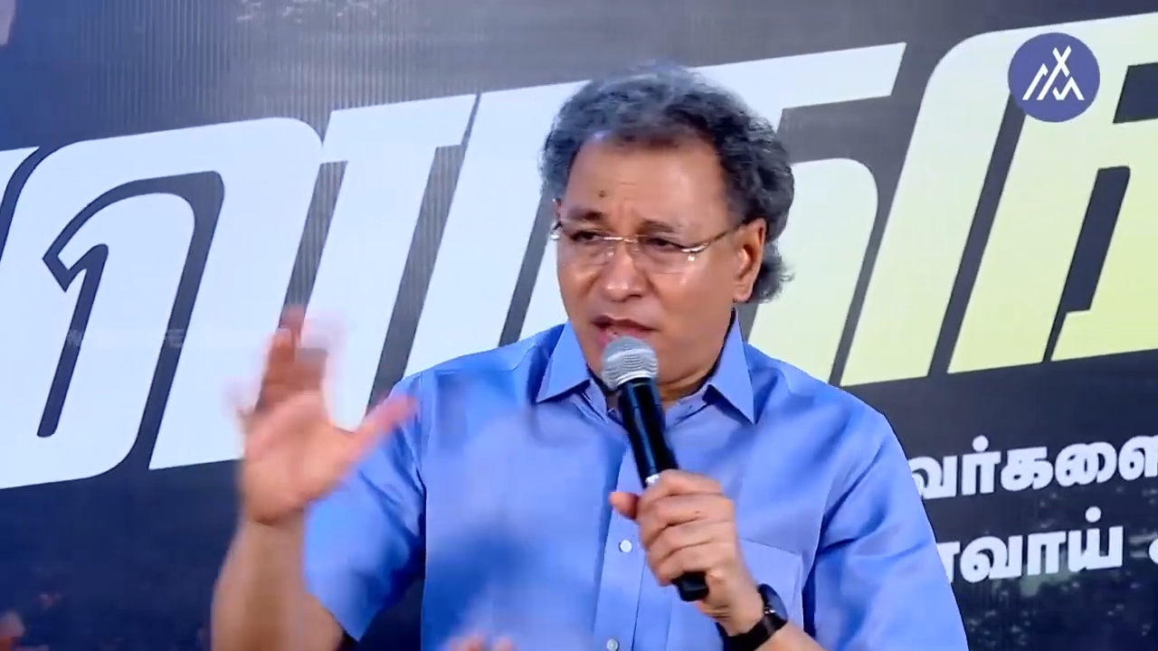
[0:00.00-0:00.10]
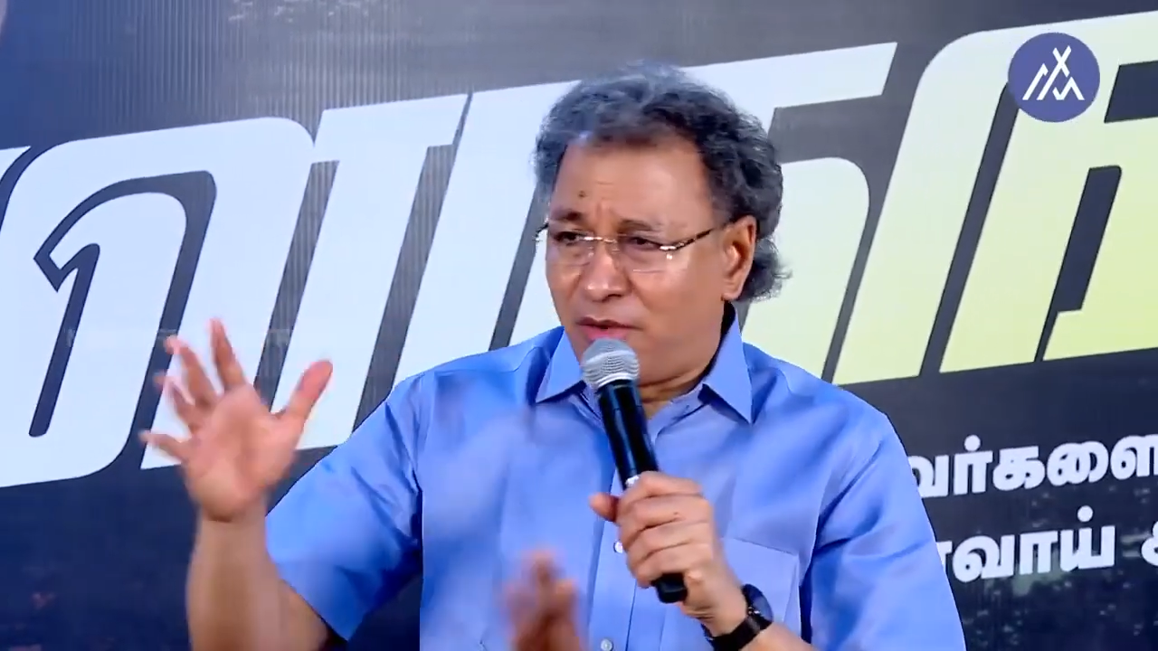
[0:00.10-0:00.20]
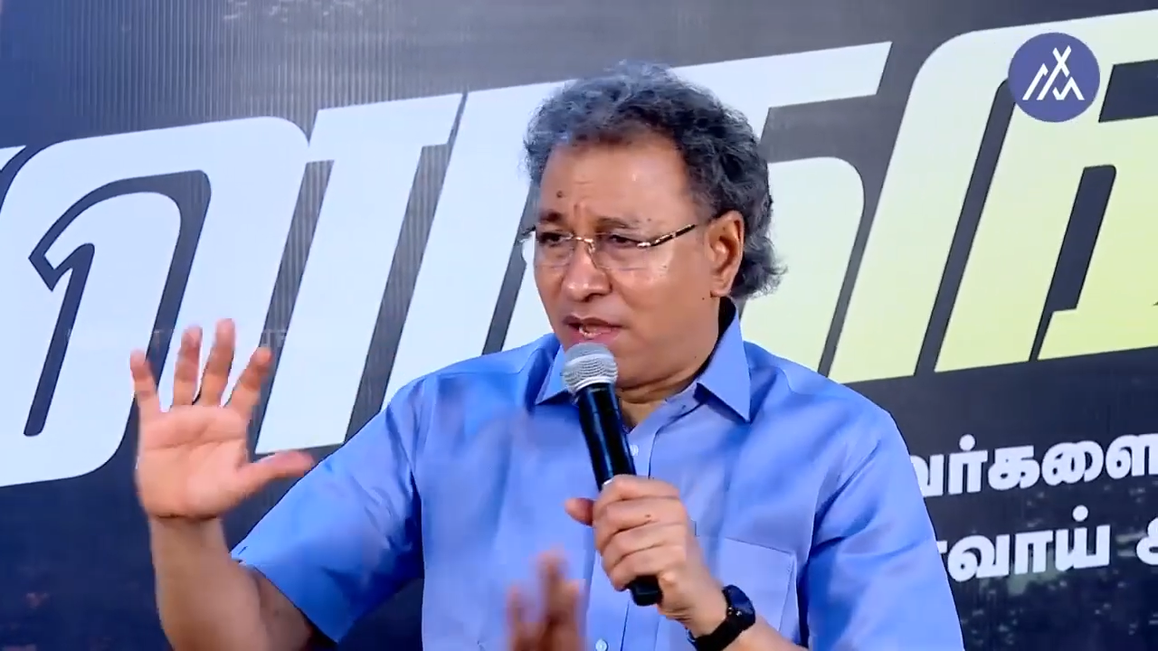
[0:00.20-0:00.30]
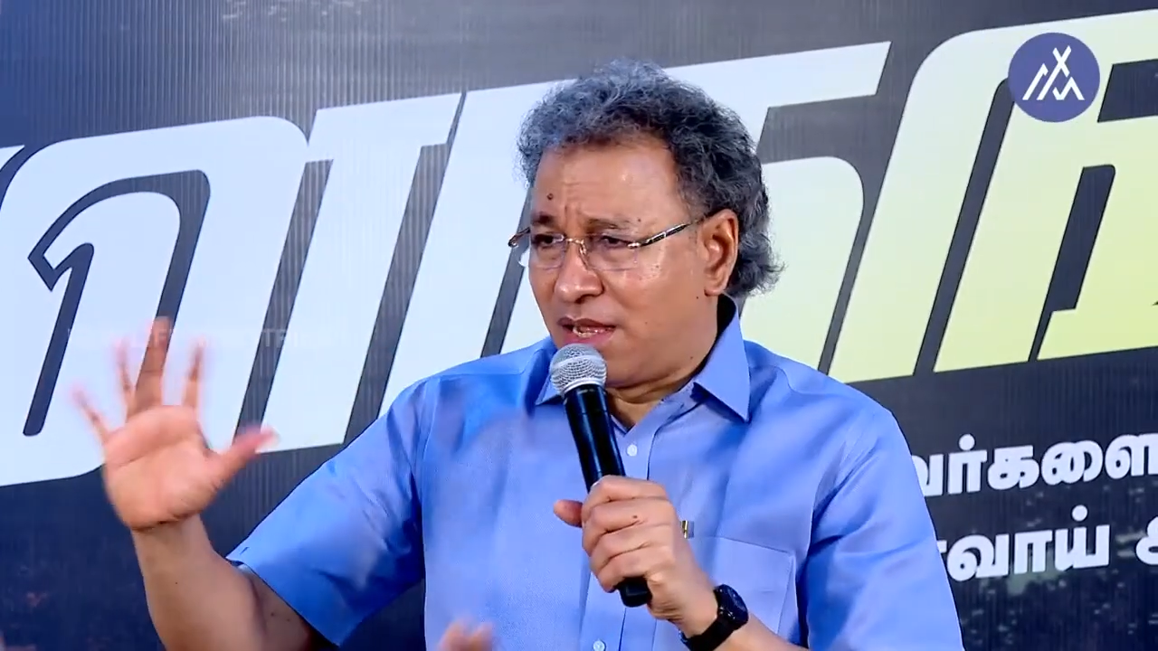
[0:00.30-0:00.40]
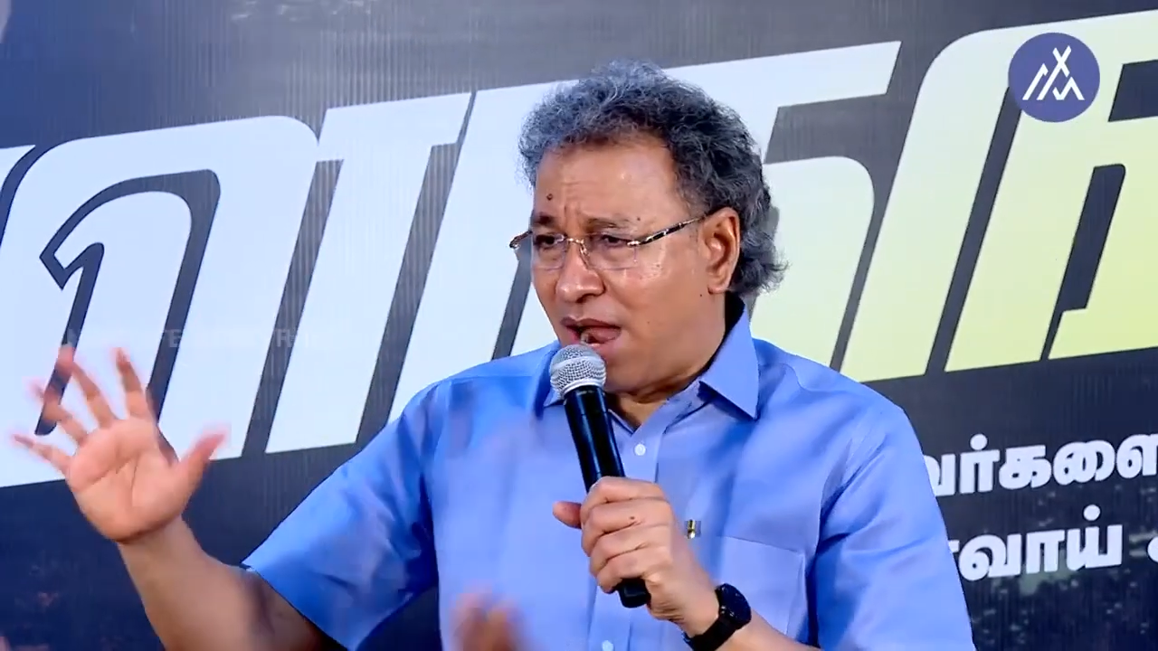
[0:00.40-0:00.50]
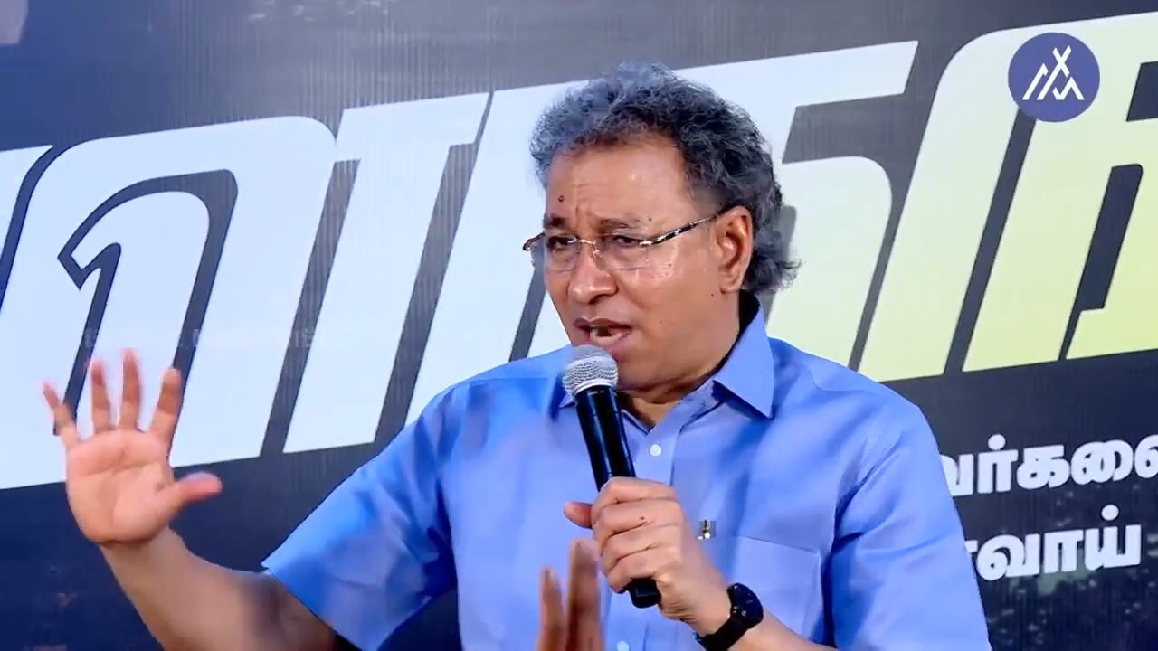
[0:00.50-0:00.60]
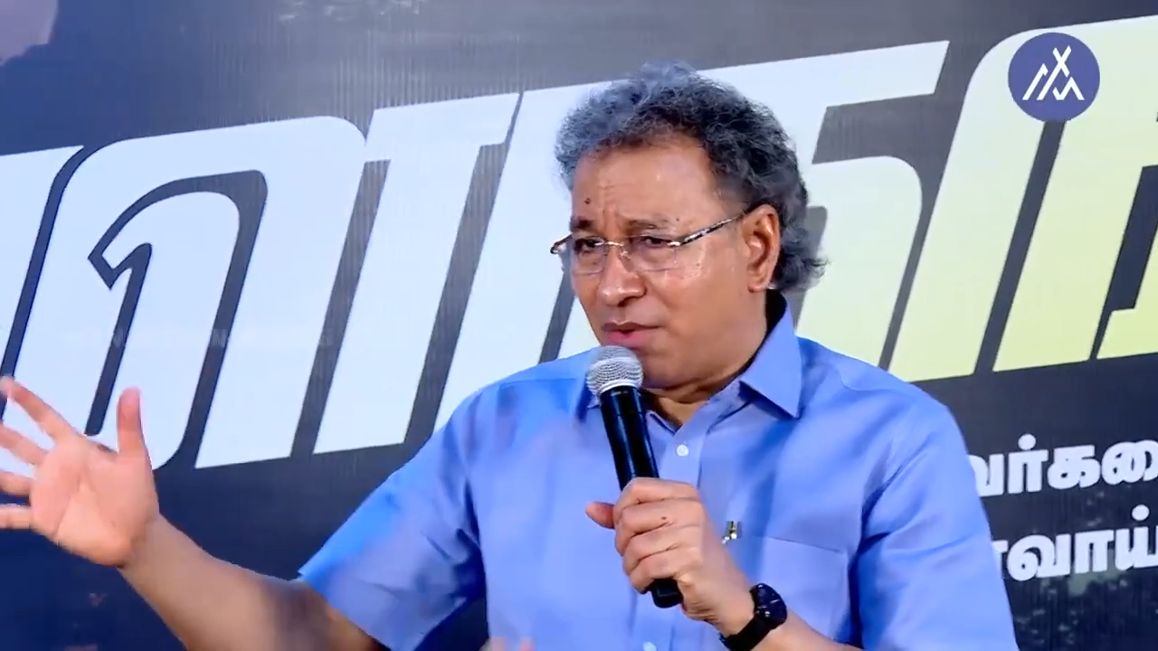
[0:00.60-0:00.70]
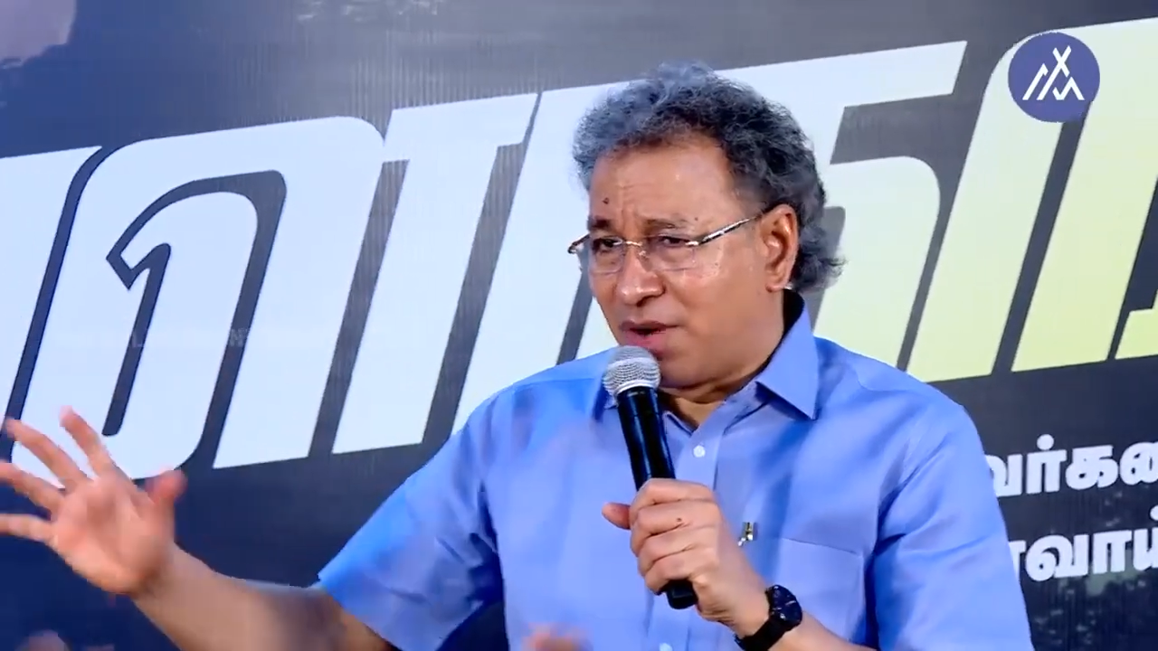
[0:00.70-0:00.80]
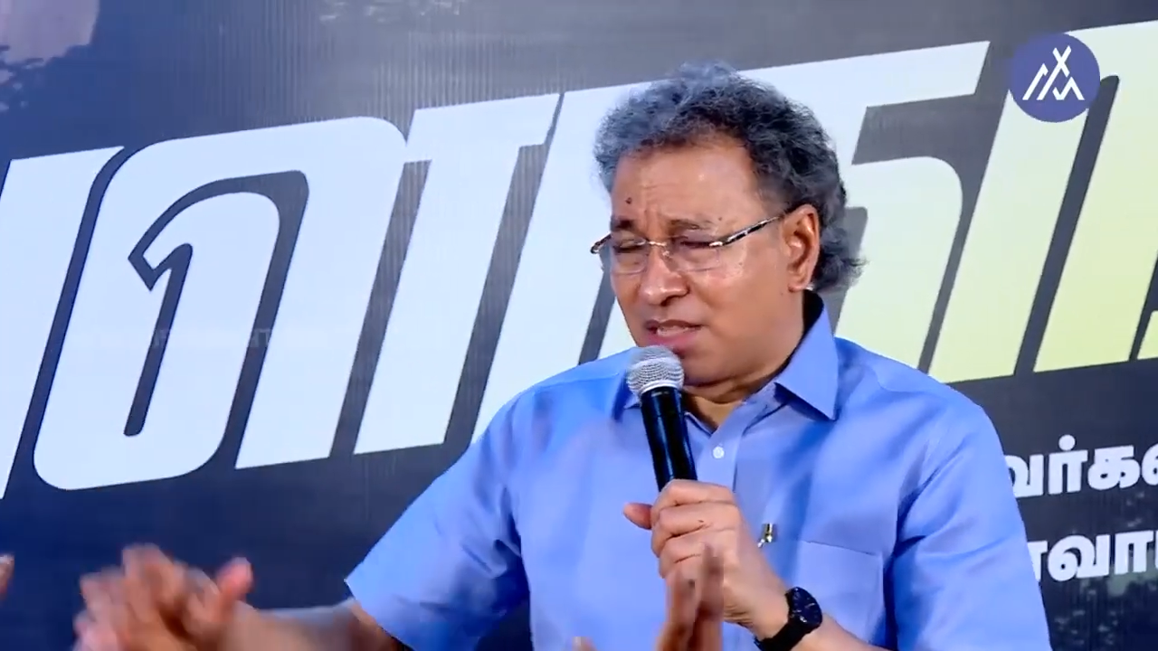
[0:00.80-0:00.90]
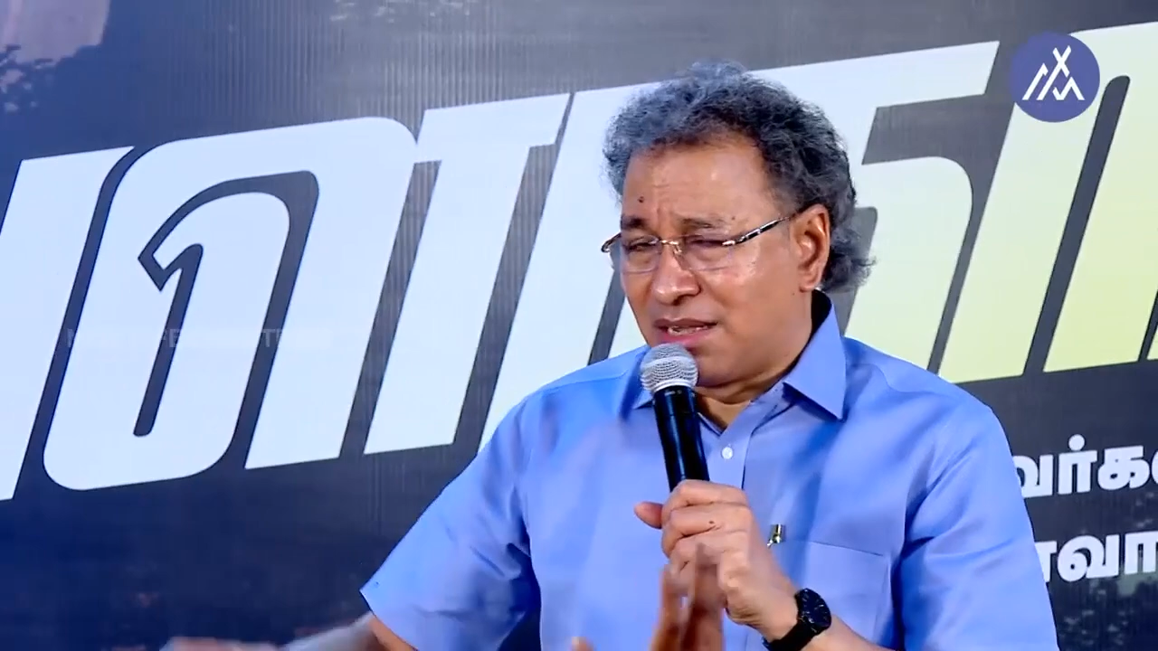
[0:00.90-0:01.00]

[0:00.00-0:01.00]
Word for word: அவன் ஆண்டவரை